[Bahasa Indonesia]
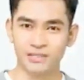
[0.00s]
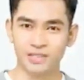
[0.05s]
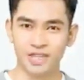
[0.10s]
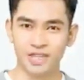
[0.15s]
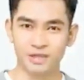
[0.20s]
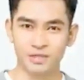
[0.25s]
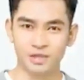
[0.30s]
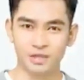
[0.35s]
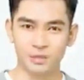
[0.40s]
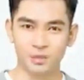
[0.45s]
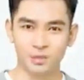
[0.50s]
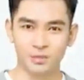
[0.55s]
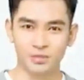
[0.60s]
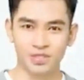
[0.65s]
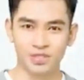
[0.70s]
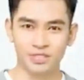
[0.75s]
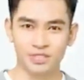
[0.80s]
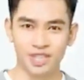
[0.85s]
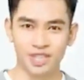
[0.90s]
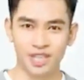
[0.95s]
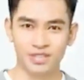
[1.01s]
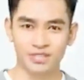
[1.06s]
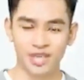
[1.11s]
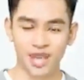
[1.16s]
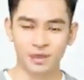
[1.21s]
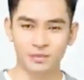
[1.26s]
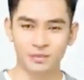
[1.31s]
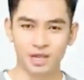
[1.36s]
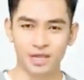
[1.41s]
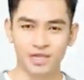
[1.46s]
Tiba-tiba,
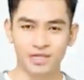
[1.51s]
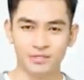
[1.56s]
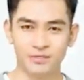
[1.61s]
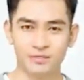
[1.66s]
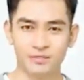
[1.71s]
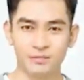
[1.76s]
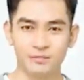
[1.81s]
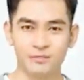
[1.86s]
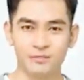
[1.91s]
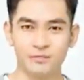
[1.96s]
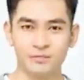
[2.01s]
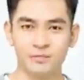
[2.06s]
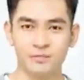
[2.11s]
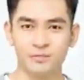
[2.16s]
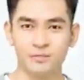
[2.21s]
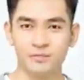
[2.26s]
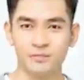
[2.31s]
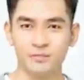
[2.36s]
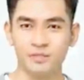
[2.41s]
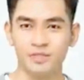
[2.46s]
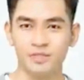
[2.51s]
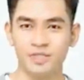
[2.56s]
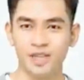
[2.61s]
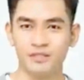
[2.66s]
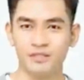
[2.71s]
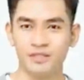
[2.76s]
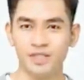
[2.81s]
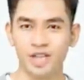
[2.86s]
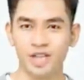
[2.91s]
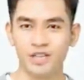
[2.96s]
gambaran seorang pria
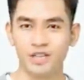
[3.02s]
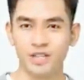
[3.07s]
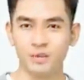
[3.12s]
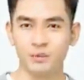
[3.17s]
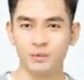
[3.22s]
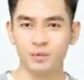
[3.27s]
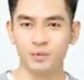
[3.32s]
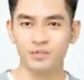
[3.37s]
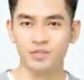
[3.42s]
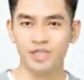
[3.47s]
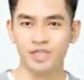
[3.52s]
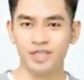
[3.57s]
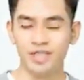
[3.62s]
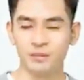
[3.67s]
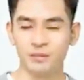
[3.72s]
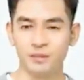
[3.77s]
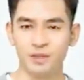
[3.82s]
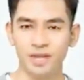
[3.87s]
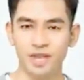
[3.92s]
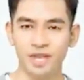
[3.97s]
muncul di benak Rizka,